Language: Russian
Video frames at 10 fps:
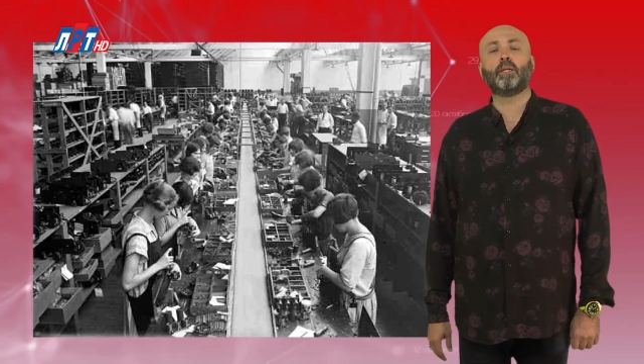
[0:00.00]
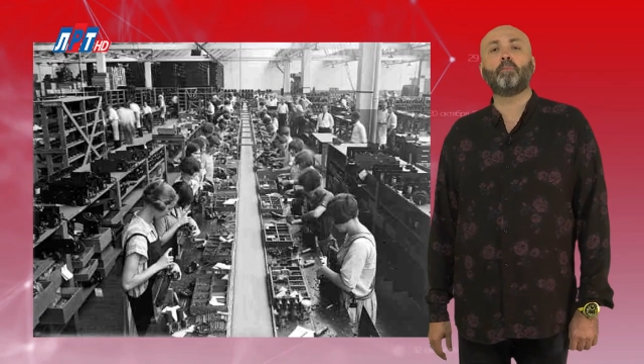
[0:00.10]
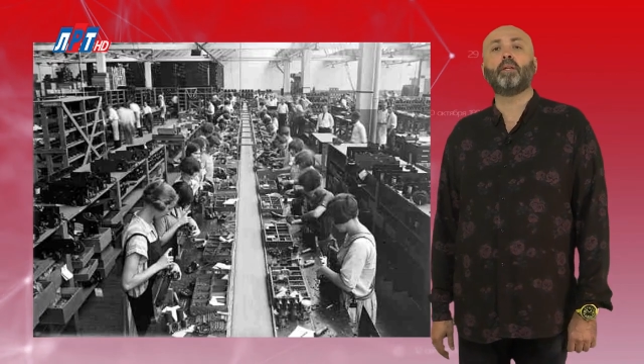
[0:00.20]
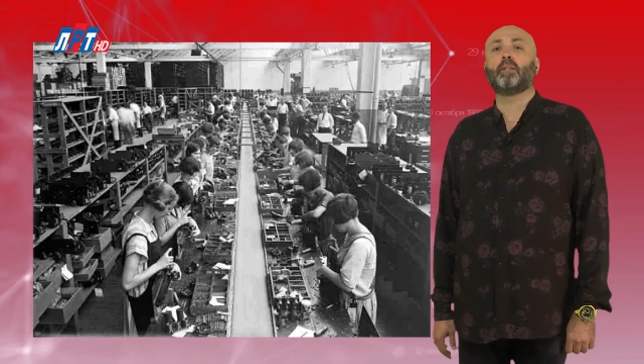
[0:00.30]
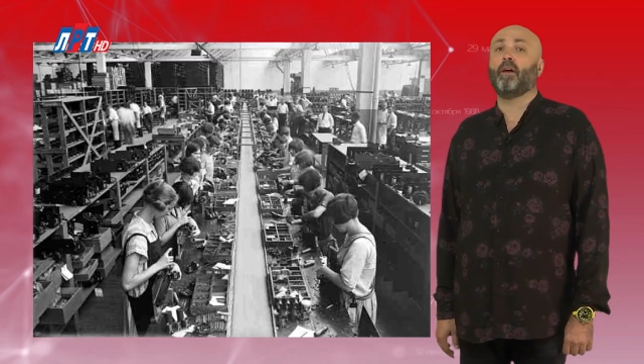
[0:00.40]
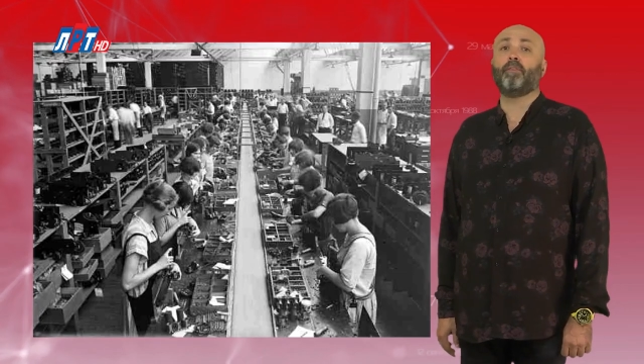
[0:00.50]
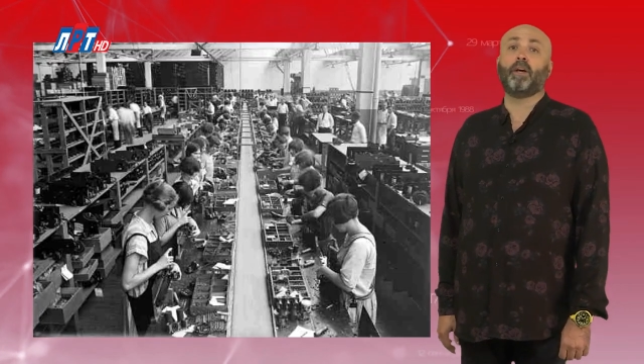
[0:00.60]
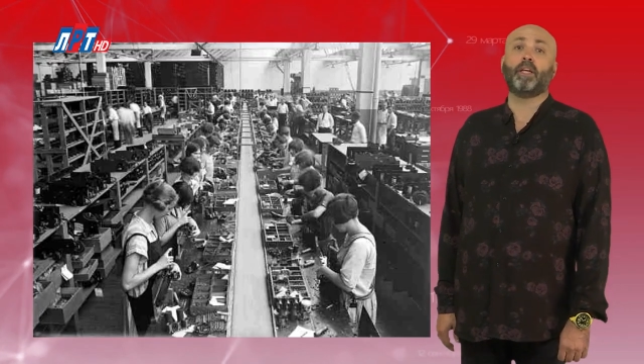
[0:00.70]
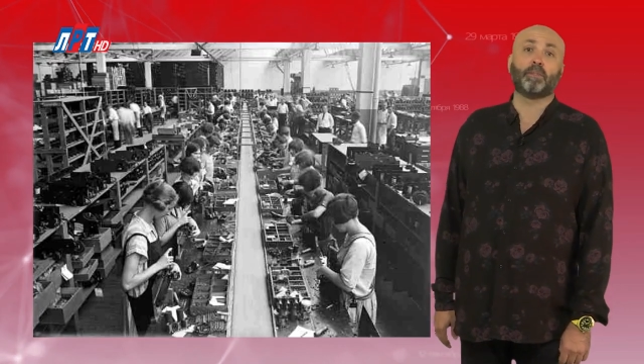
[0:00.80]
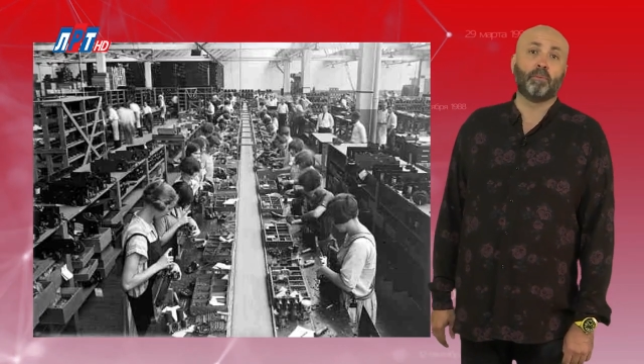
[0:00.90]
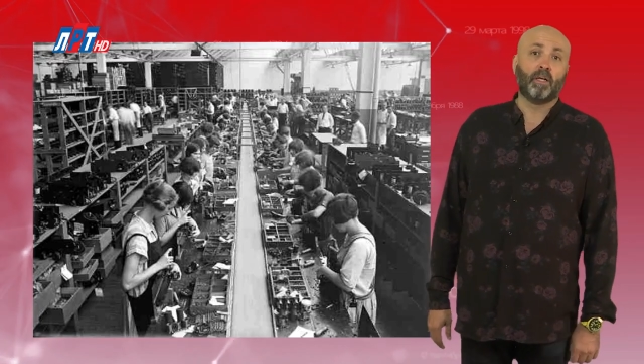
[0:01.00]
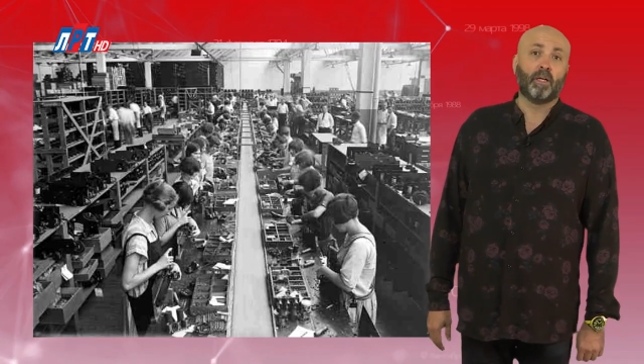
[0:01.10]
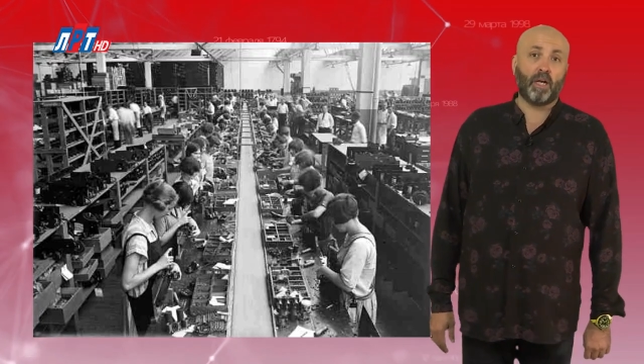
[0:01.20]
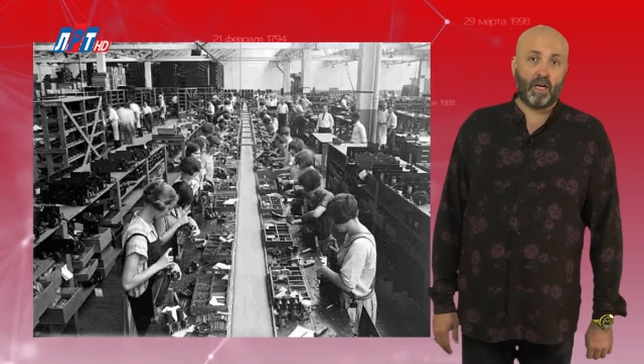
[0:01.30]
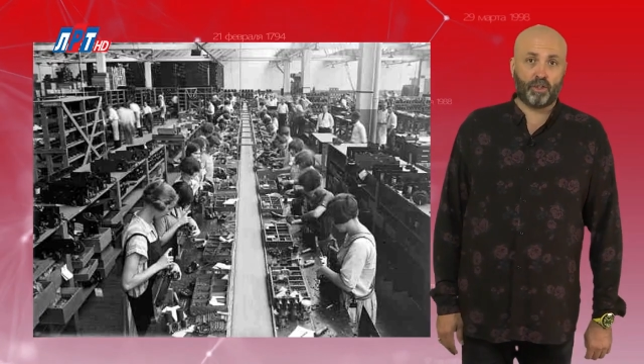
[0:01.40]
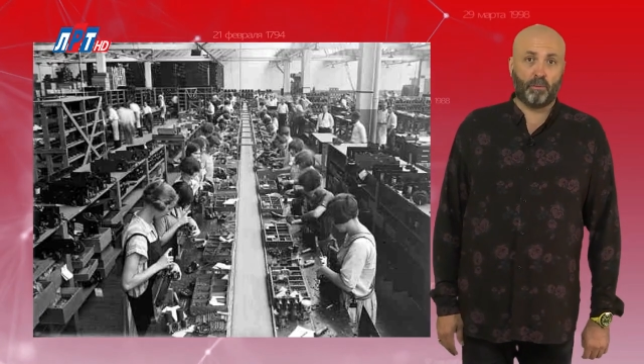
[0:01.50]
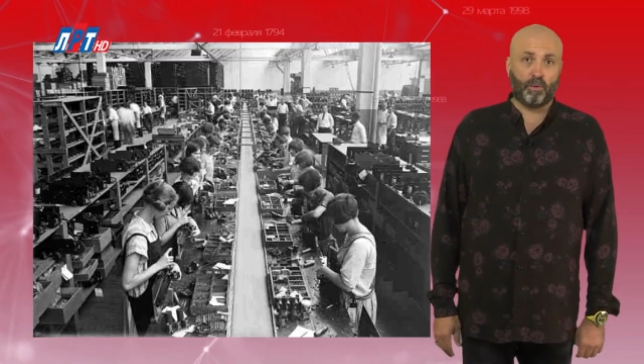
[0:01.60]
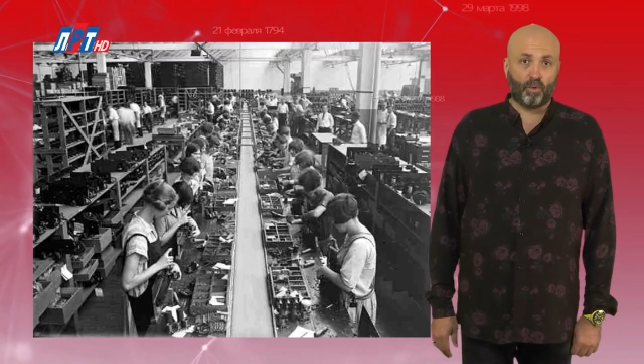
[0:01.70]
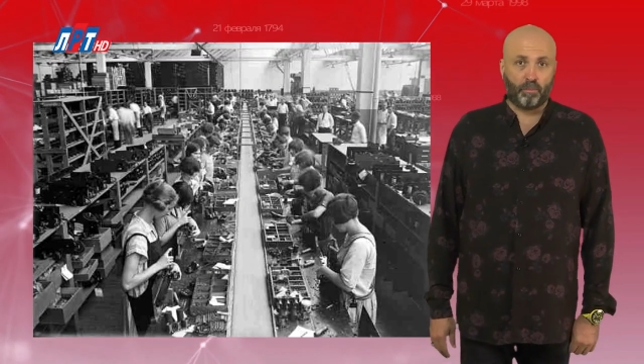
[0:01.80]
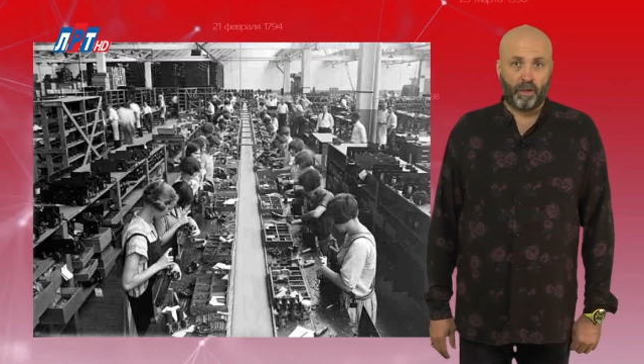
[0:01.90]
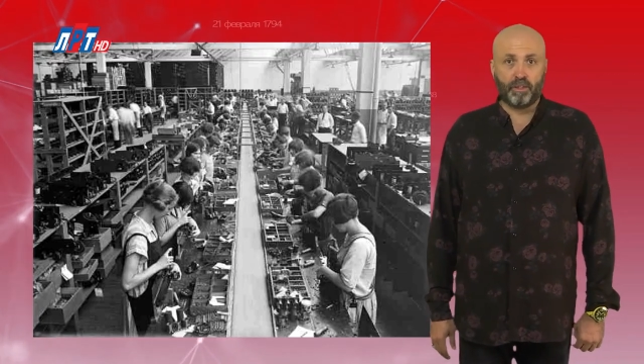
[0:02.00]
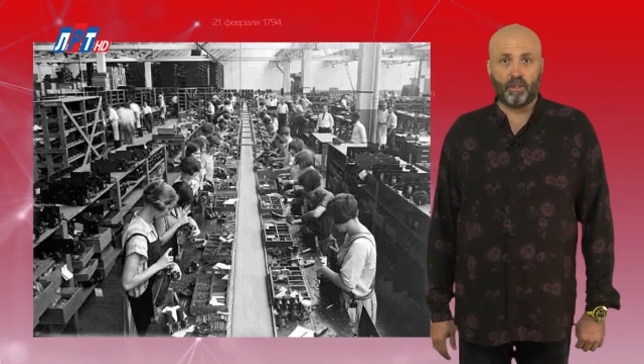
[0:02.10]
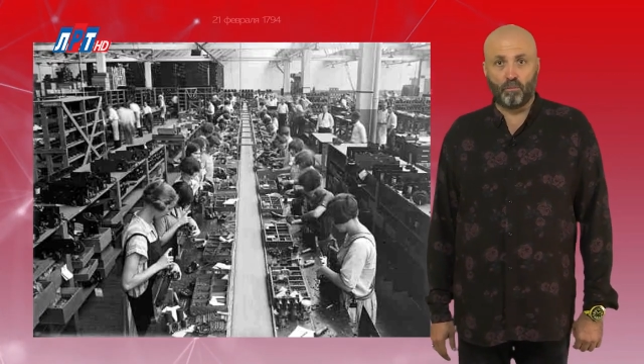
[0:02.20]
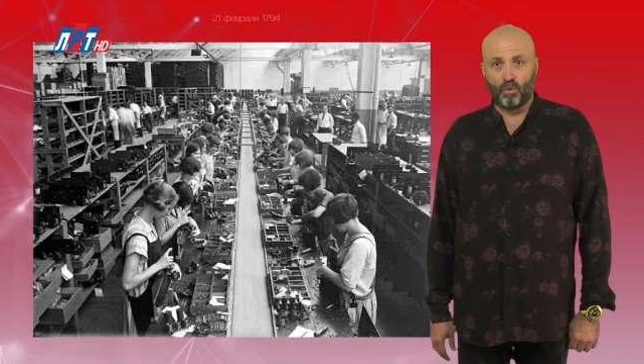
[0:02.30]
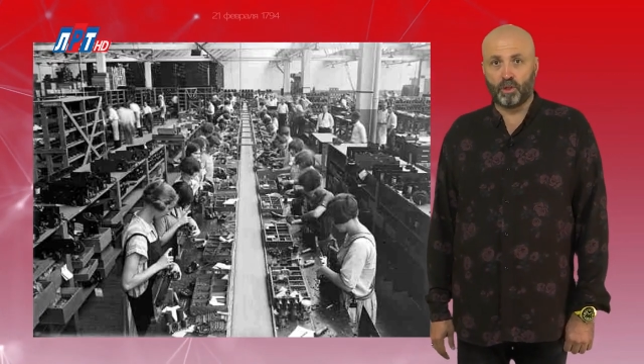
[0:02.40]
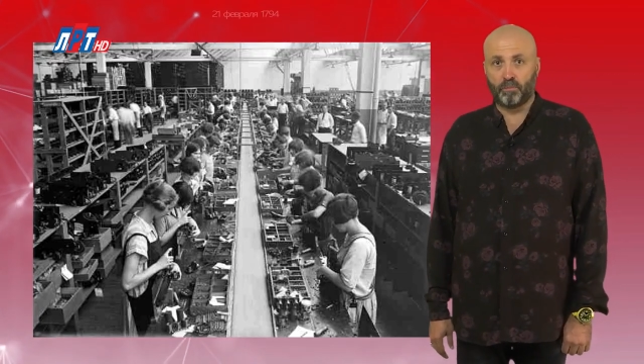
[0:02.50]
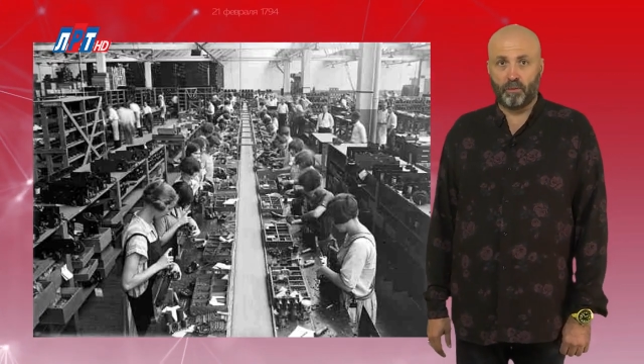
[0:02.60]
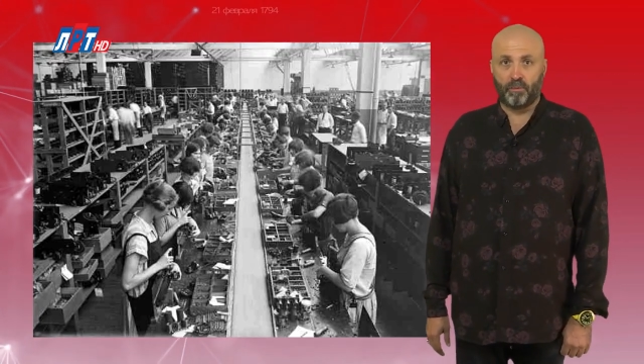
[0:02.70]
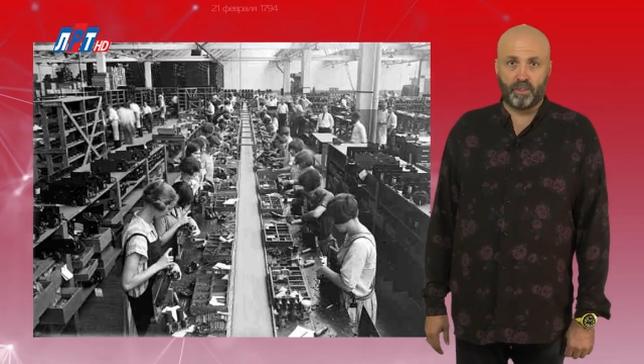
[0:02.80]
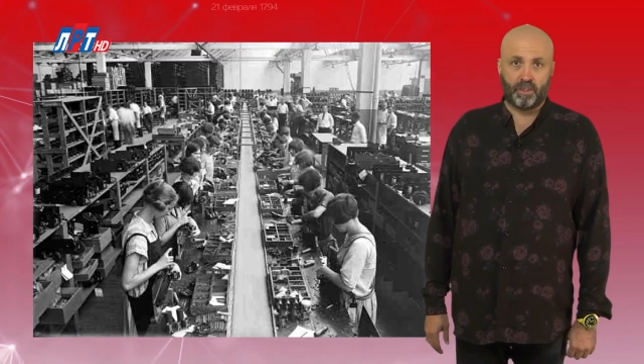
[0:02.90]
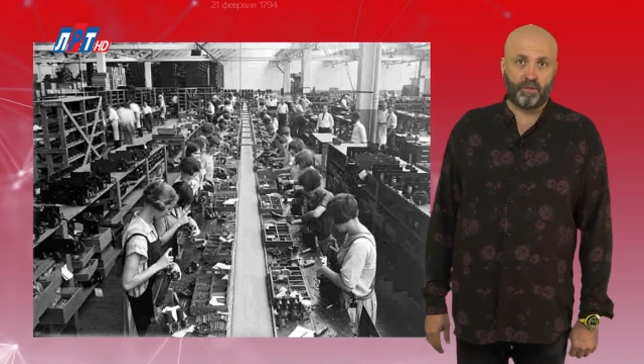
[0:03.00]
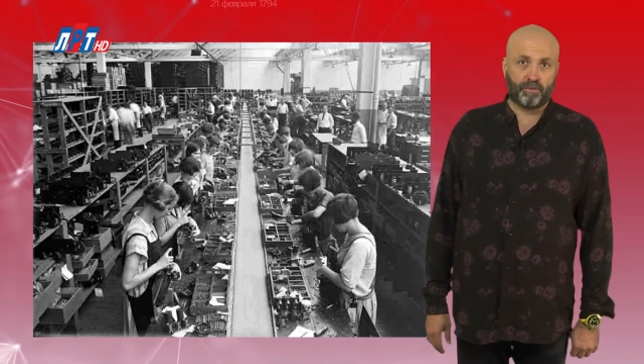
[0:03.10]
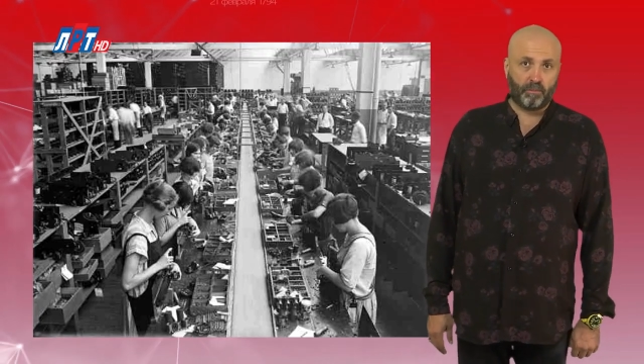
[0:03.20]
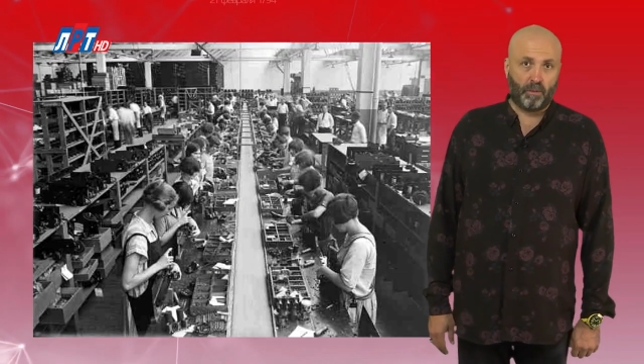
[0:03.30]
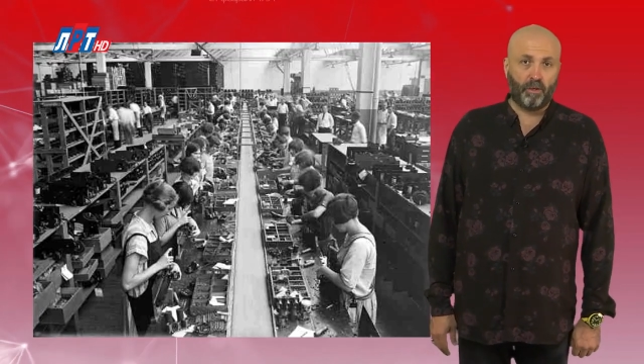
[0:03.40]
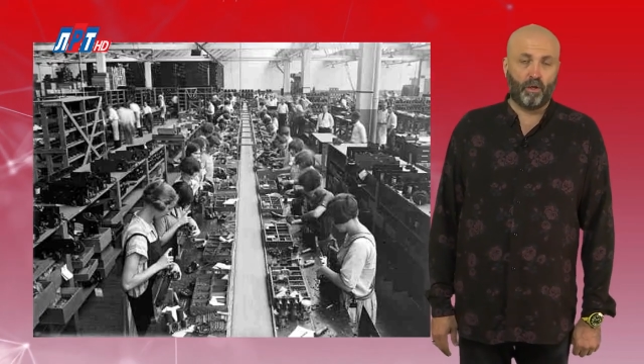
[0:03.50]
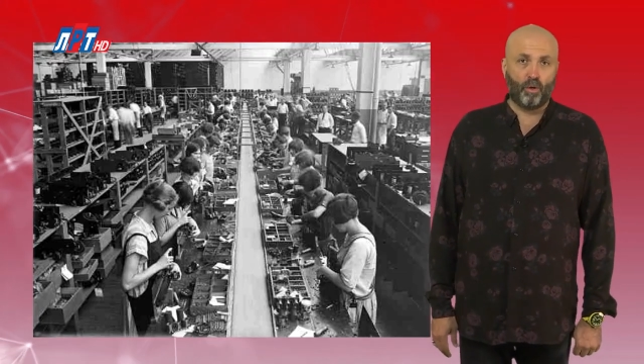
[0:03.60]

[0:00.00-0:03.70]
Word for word: знаменитый афоризм. Каждый покупатель может приобрести автомобиль